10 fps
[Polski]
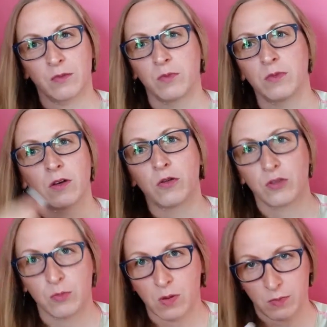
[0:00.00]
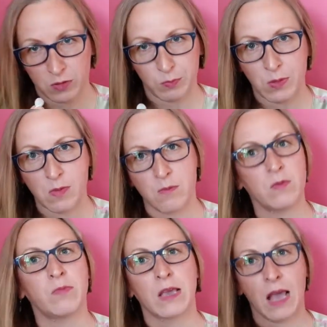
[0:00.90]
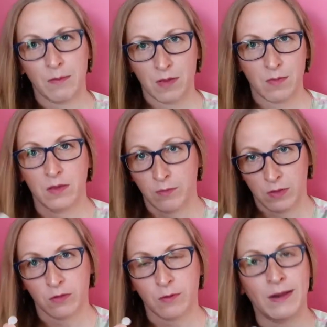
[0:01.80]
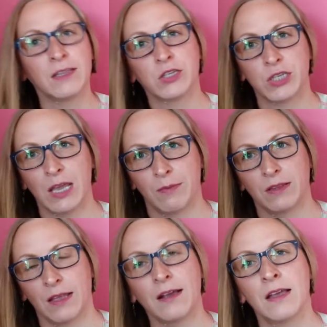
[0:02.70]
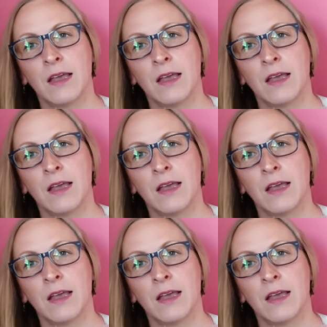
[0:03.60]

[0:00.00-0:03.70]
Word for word: bo my chodzimy, my śpimy, my biegamy, my, my normalnie żyjemy tak?